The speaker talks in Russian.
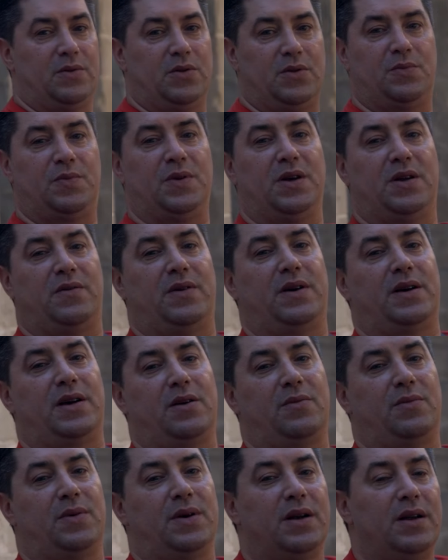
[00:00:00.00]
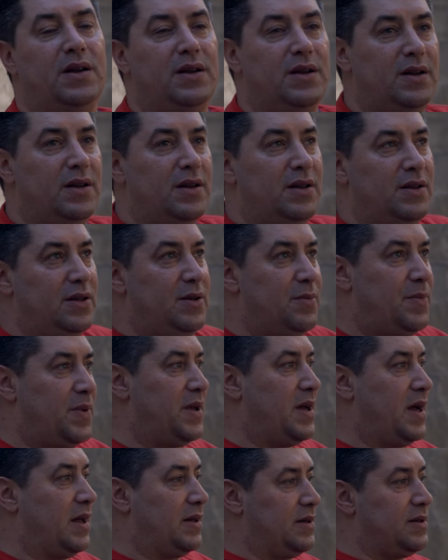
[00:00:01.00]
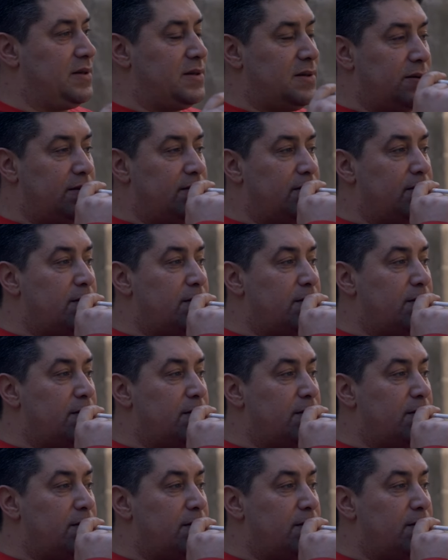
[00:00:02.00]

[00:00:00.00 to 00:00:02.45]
то есть первая как бы неприятность